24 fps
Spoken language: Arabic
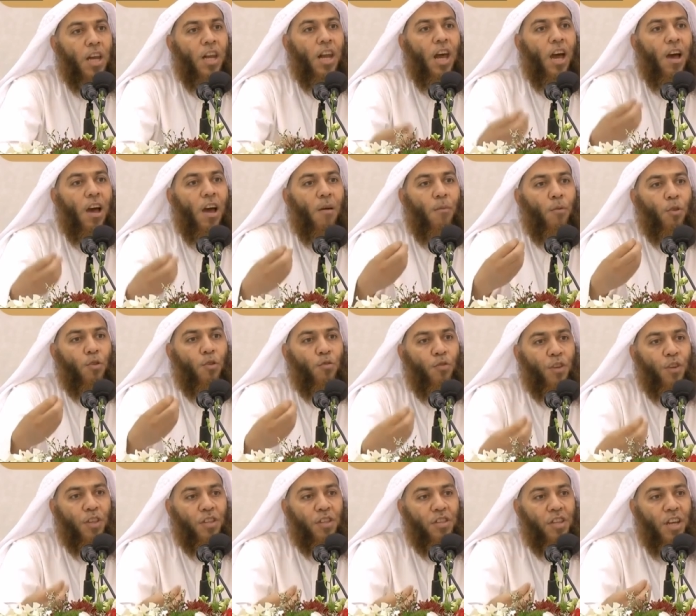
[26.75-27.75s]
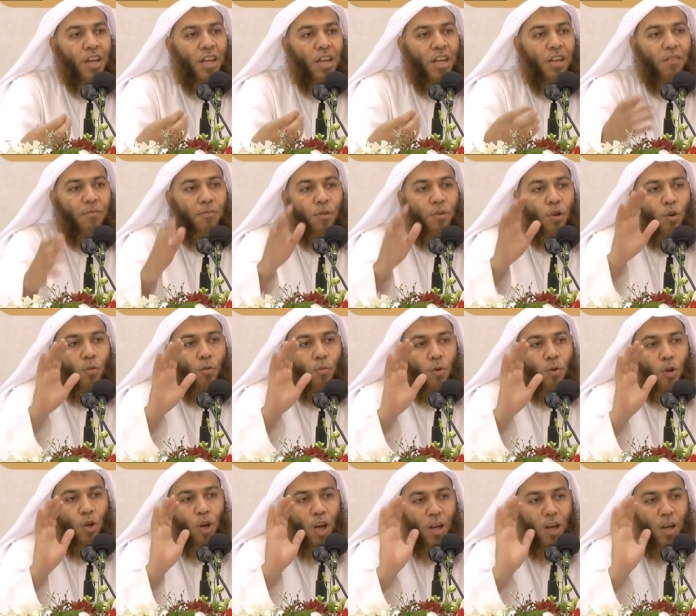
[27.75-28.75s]
أشكو تعريف الإيمان
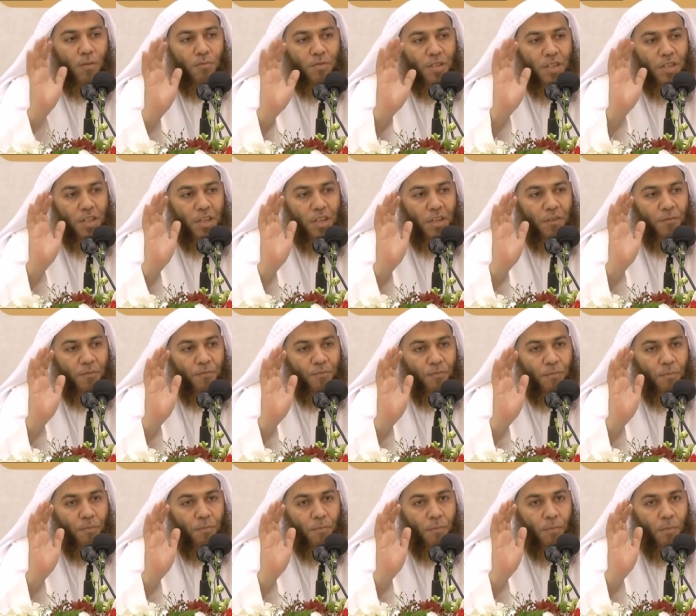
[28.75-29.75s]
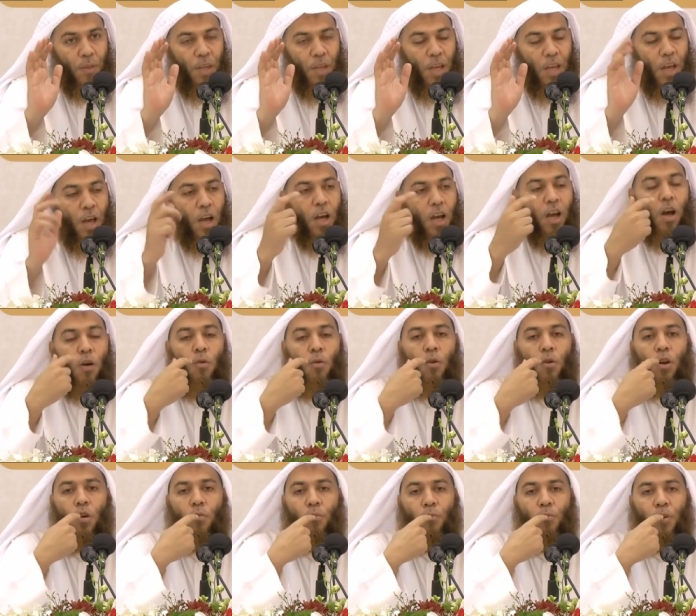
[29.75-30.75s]
دار أهل السنة والجماعة يتفكر
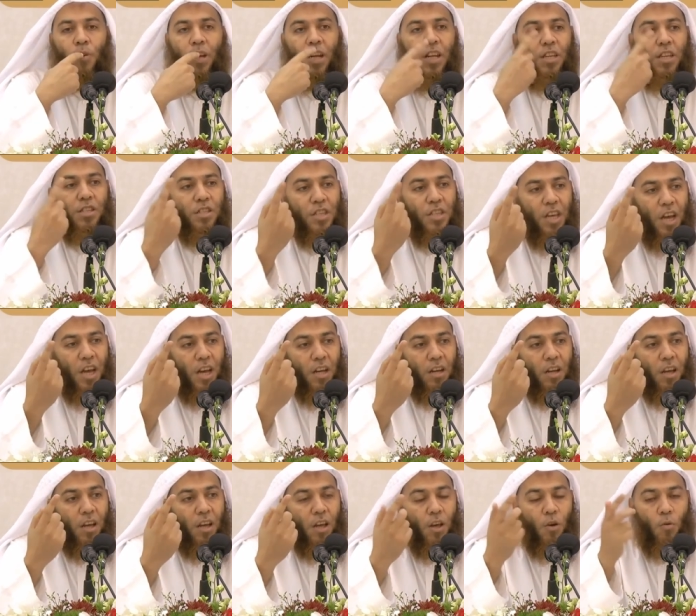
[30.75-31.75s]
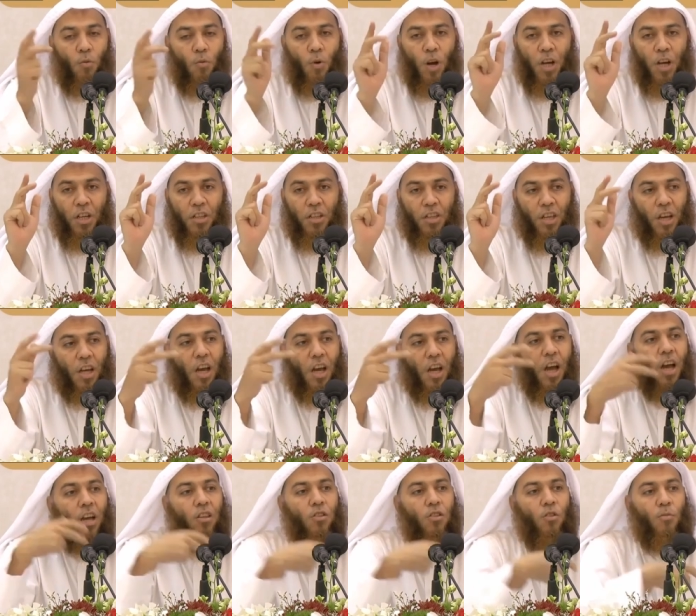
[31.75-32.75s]
آه، يتفق سموس الاعمده
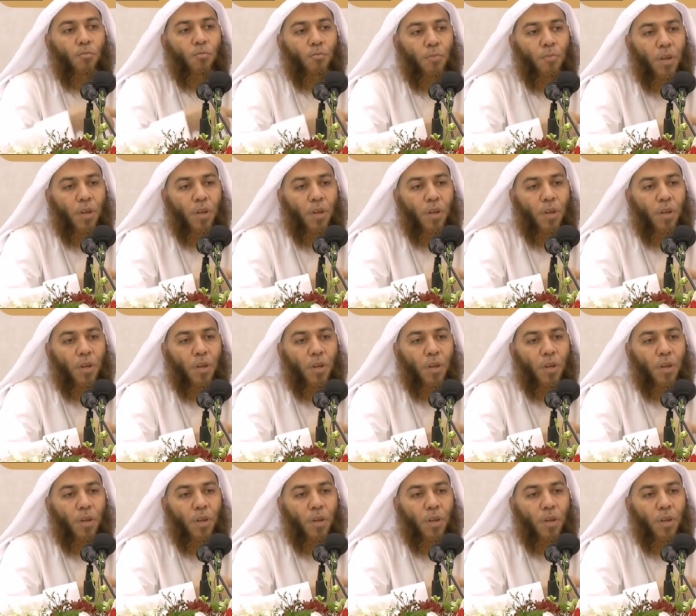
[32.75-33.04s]
سموس